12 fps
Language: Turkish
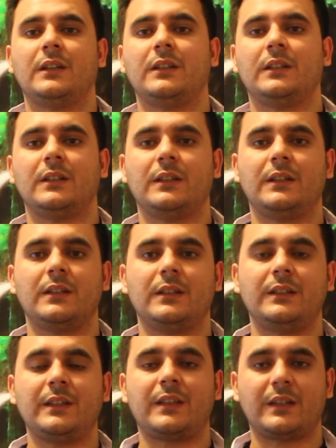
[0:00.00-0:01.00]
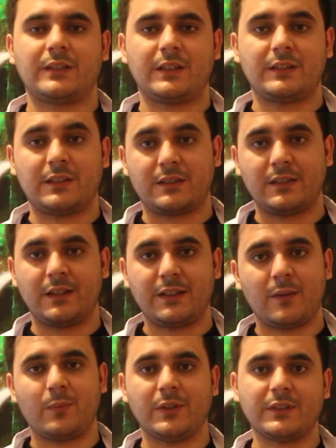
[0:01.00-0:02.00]
Ee, ne tarz egzersizler
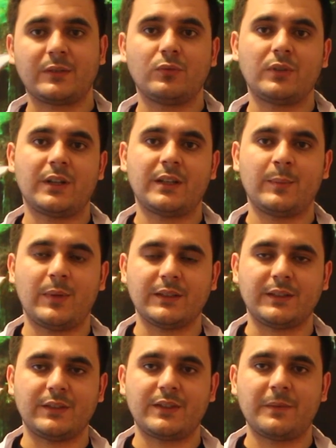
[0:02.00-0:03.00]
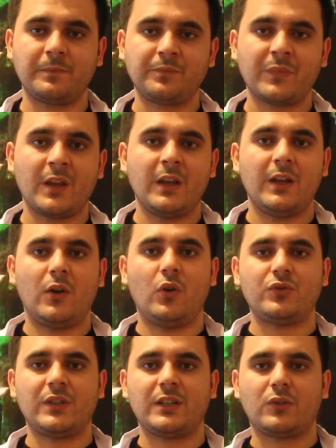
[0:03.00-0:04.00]
yapmalıdır bunlardan bahsedeceğim.
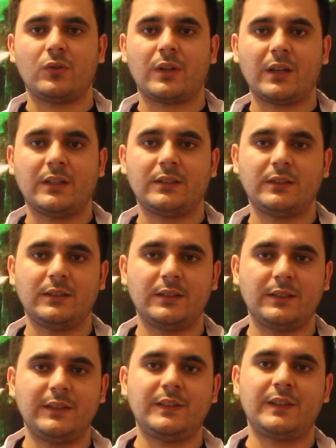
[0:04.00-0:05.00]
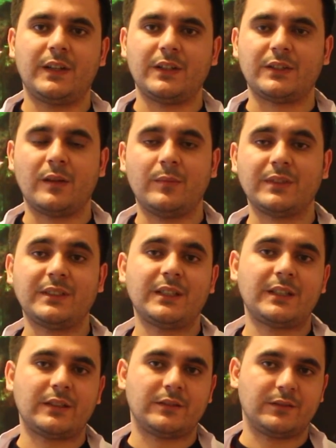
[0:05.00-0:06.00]
Öncelikli olarak e, diz kireçlenmesi
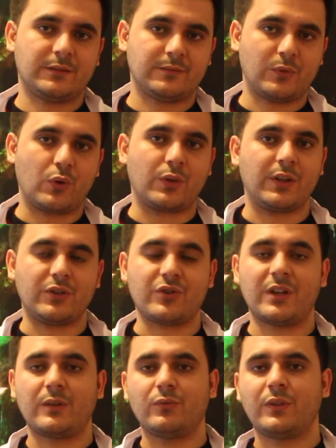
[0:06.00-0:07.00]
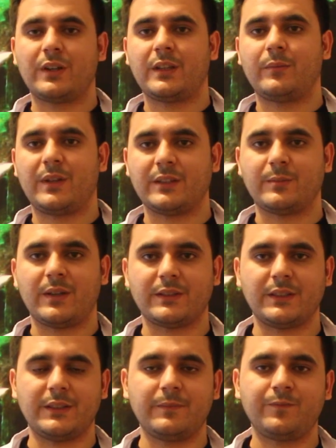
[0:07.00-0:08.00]
neden ortaya çıkar bunlardan biraz
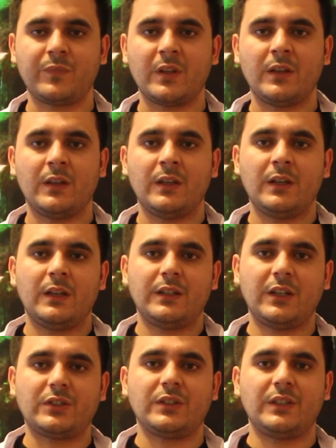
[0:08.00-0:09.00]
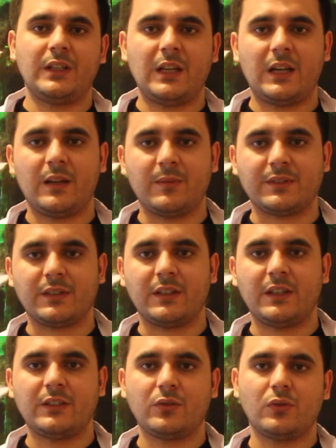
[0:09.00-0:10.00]
bahsedeyim. Yaşın
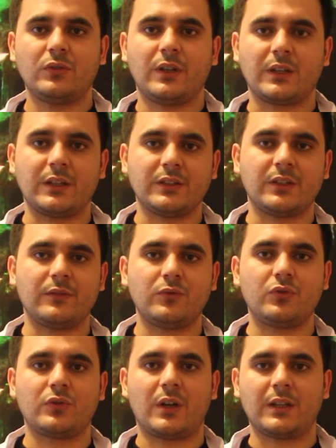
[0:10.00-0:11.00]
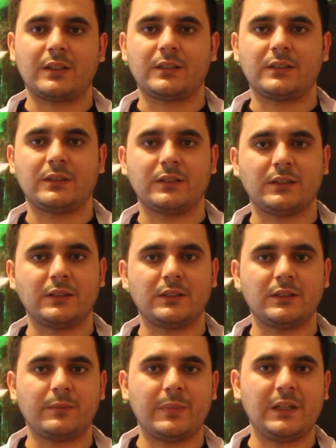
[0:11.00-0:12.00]
ilerlemesiyle ne oluyor arkadaşlar? Vücut artık
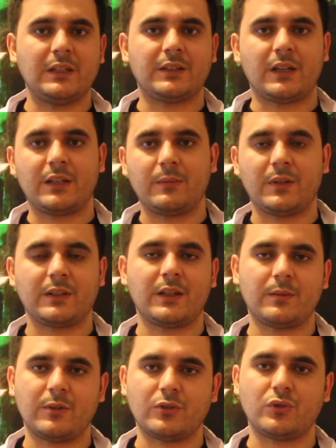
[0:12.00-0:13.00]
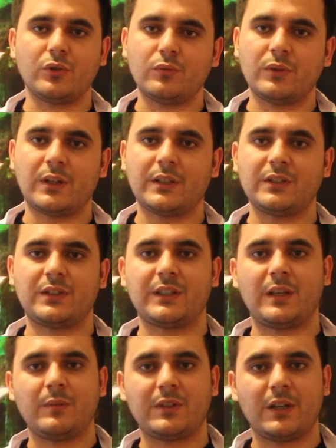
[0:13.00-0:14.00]
e, belli tahribatlar başlıyor. Bunlarda işte
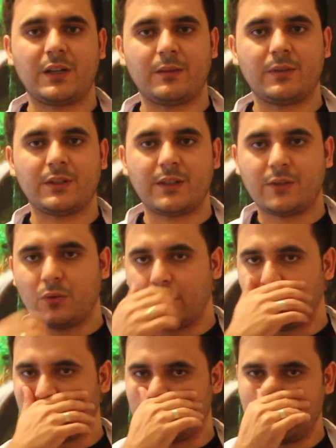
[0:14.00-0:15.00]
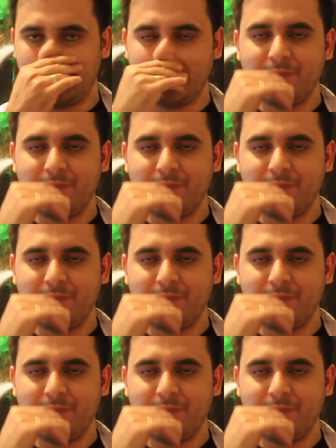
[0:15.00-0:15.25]
kemik tahribatlarının olması,